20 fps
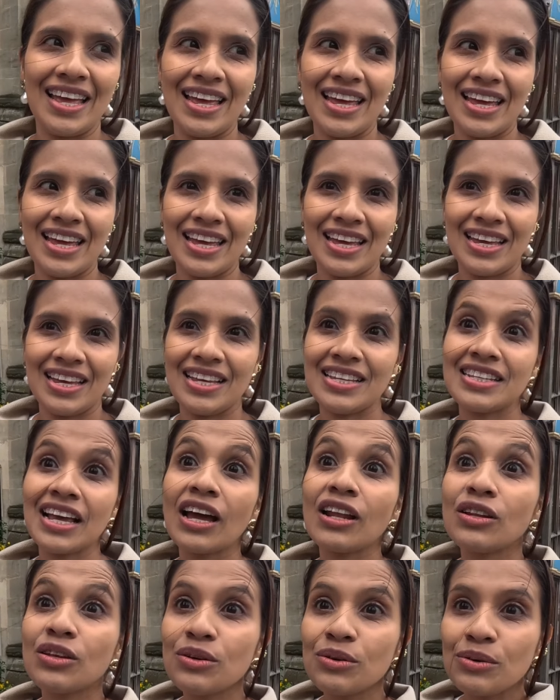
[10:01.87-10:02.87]
eh,
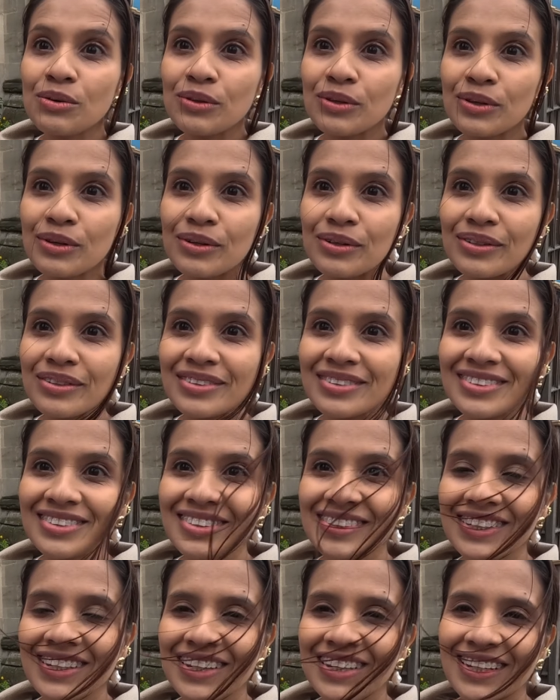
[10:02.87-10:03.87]
Isaac Newton
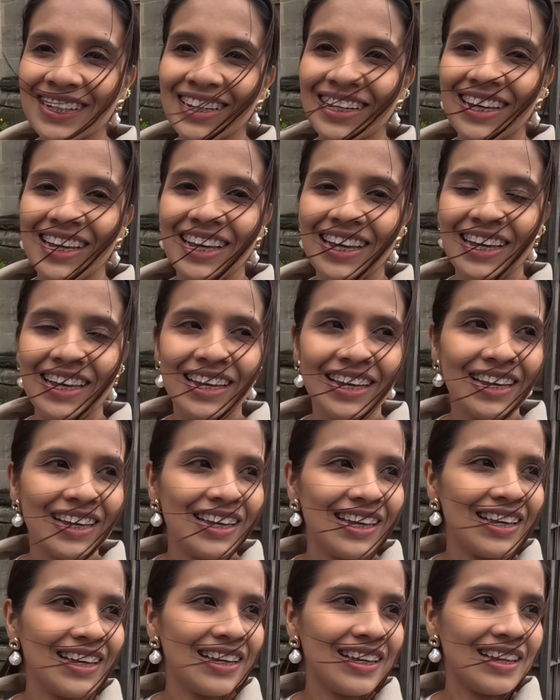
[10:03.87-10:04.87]

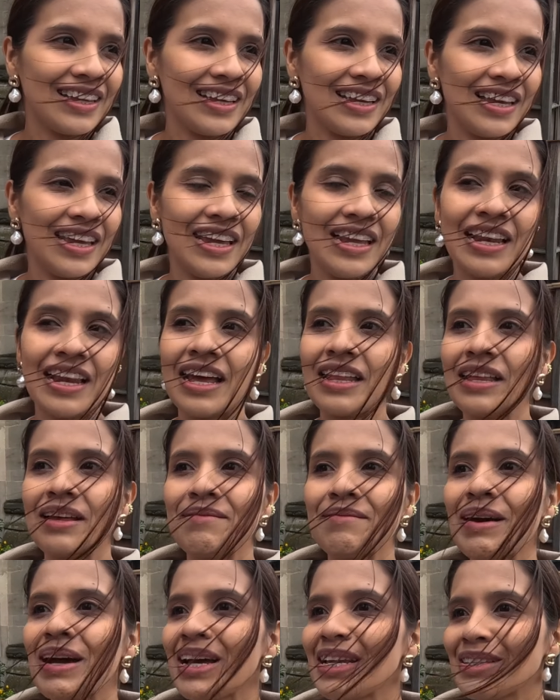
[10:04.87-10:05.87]
eh, y las
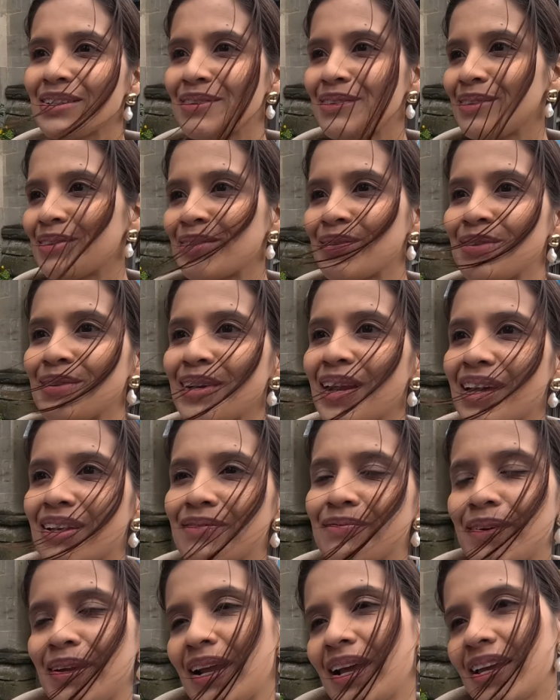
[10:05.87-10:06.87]
demás
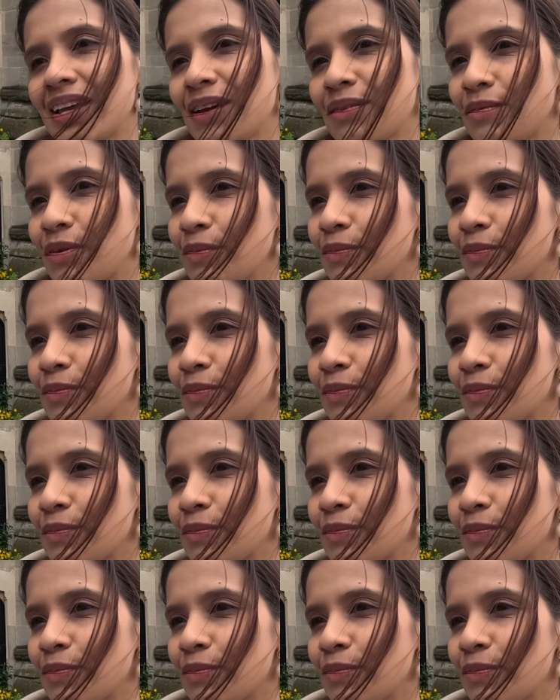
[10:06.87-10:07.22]
esculturas para que